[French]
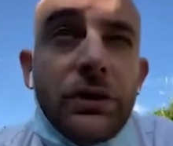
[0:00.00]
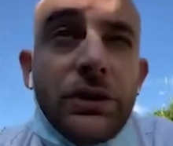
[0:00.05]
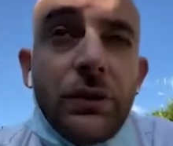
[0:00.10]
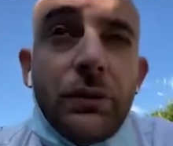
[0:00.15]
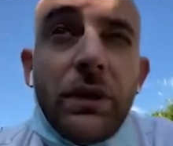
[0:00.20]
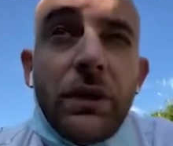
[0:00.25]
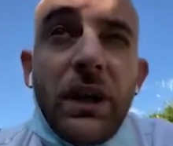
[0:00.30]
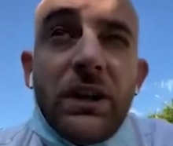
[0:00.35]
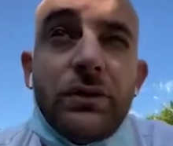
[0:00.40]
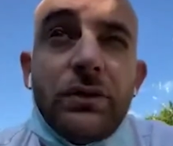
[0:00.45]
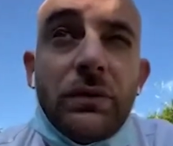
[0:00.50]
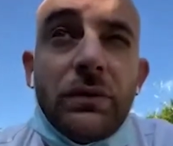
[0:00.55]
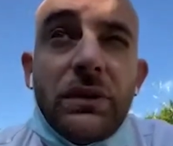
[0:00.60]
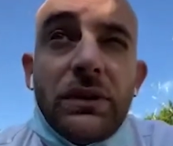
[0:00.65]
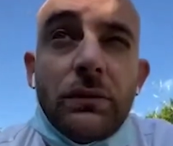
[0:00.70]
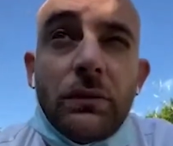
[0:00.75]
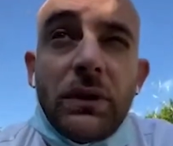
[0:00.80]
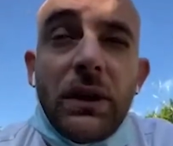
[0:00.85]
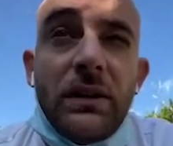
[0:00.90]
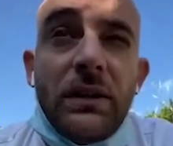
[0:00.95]
deux garçons
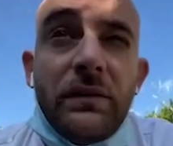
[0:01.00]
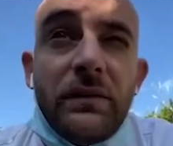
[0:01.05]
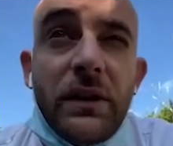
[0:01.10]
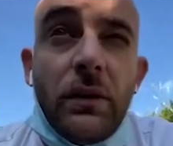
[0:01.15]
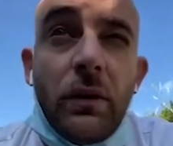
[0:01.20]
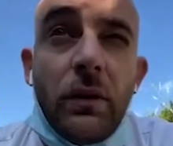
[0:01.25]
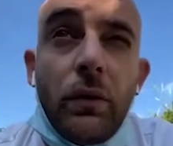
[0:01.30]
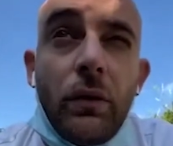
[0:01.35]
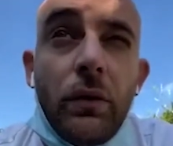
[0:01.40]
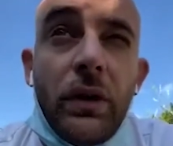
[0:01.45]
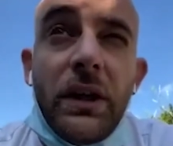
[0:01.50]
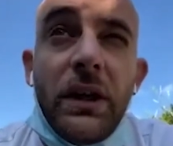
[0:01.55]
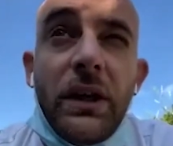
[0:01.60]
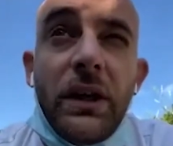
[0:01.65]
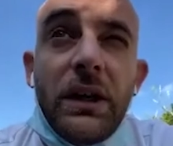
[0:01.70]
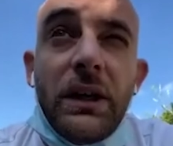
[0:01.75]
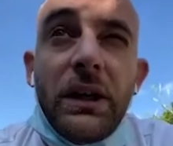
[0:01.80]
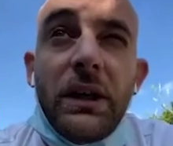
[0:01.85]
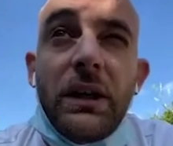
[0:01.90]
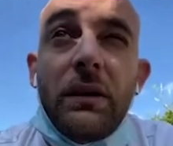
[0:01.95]
qui sont qualifiés dans le
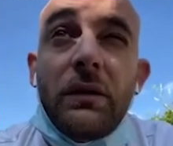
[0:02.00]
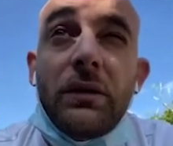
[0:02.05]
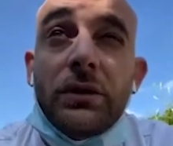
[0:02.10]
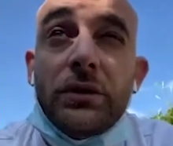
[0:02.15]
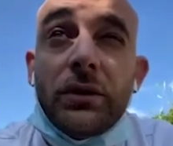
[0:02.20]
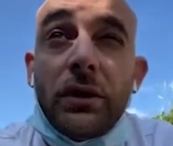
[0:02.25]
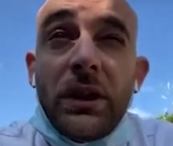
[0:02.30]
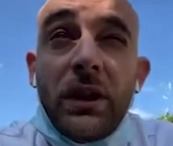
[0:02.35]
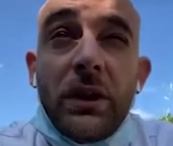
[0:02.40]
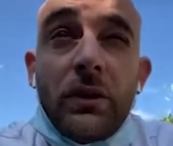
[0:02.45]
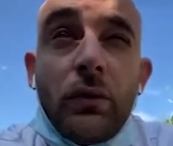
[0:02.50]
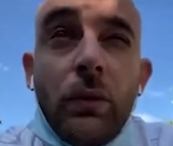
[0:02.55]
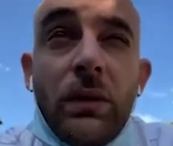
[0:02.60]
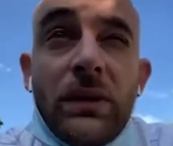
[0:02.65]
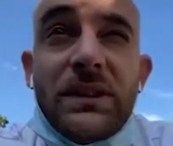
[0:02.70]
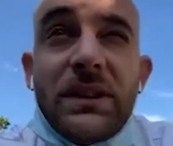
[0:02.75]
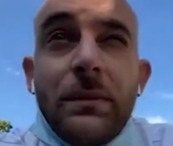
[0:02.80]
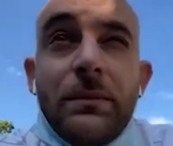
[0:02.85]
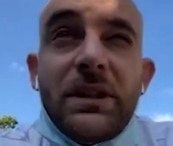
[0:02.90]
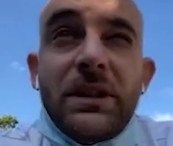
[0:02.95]
relais et j'en ai un
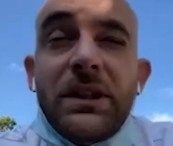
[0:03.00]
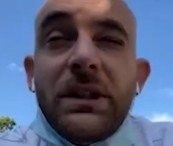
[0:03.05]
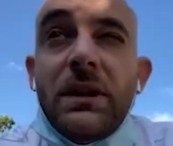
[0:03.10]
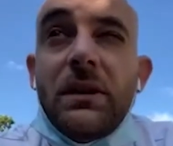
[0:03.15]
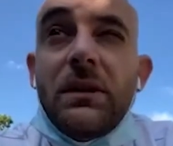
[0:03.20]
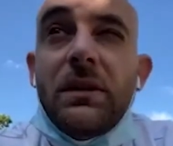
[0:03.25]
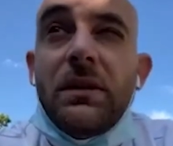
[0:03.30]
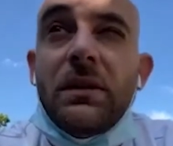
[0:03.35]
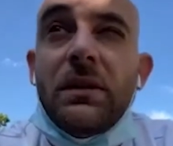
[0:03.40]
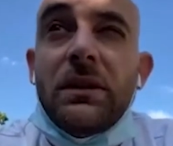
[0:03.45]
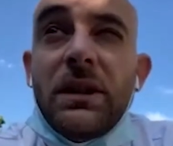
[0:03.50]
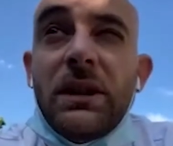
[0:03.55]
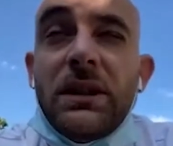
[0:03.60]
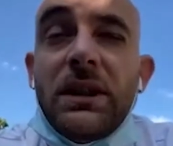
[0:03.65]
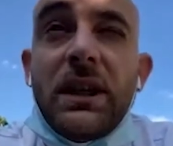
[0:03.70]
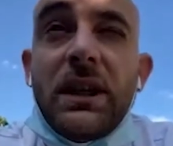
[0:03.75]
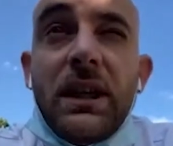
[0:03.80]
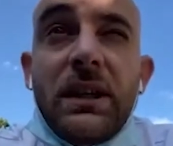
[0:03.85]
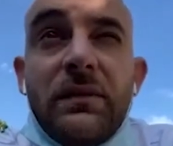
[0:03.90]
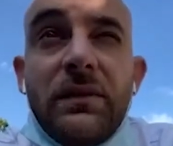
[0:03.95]
troisième qui,
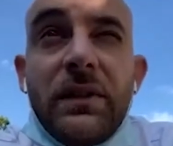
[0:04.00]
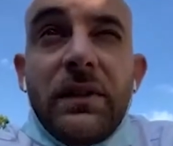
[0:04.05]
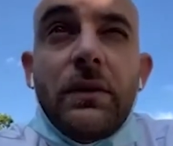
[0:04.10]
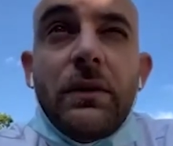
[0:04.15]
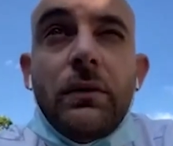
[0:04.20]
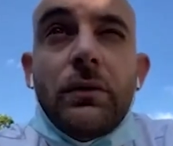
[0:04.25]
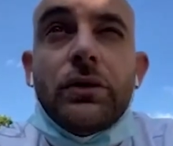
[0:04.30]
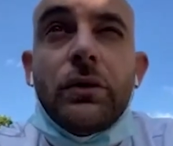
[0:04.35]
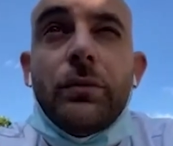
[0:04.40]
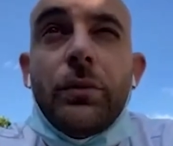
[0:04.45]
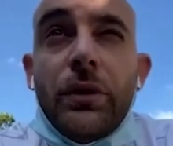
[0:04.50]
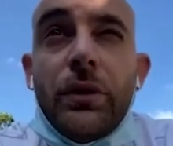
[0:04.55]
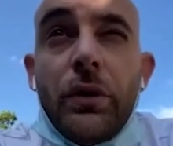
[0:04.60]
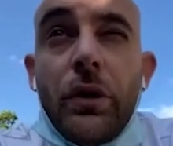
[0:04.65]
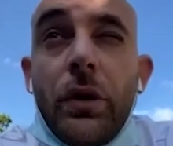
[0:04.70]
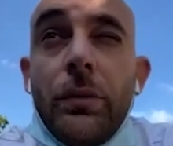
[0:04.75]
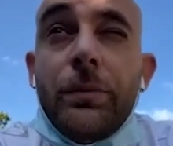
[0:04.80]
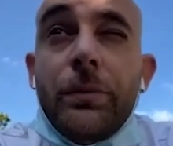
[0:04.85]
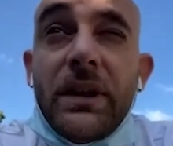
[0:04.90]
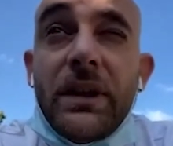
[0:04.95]
était qualifié au championnat
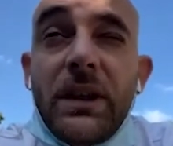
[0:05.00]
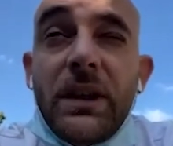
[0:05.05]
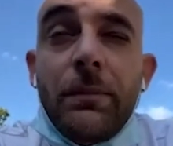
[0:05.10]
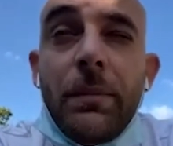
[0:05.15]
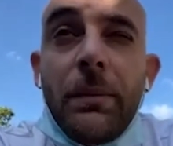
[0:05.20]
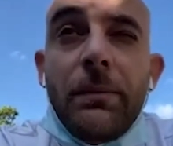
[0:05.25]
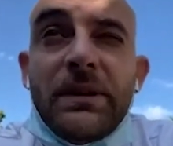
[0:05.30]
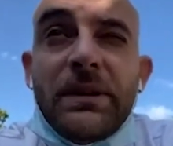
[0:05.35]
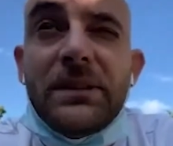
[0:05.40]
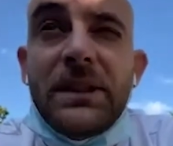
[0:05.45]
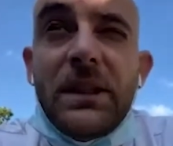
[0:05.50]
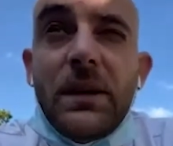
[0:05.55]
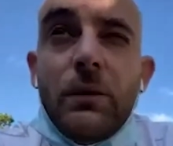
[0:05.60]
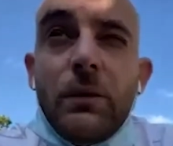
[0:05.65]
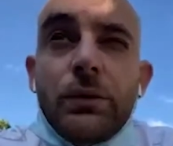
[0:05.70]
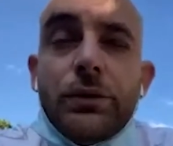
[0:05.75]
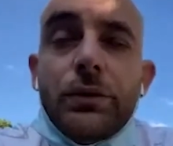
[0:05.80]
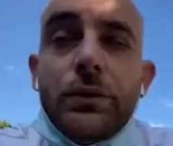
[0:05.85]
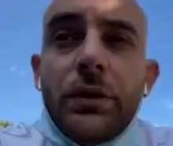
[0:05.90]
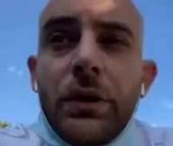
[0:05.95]
d'Europe et qui n'est pas passé là
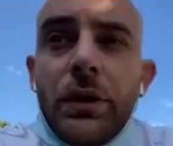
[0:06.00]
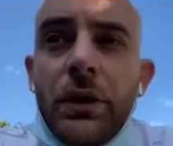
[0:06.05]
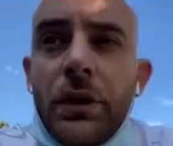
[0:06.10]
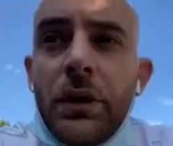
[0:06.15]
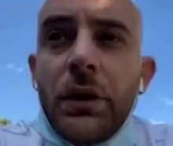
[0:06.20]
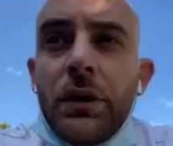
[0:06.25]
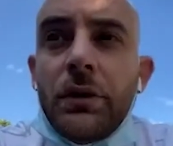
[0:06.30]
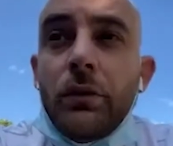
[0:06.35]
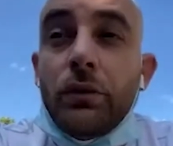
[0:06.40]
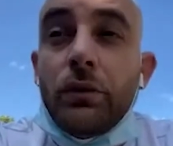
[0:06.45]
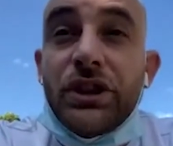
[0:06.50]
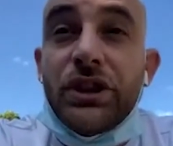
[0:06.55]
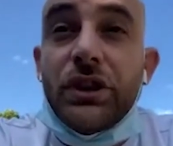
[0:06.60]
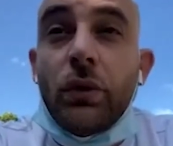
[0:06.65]
au jeu. Donc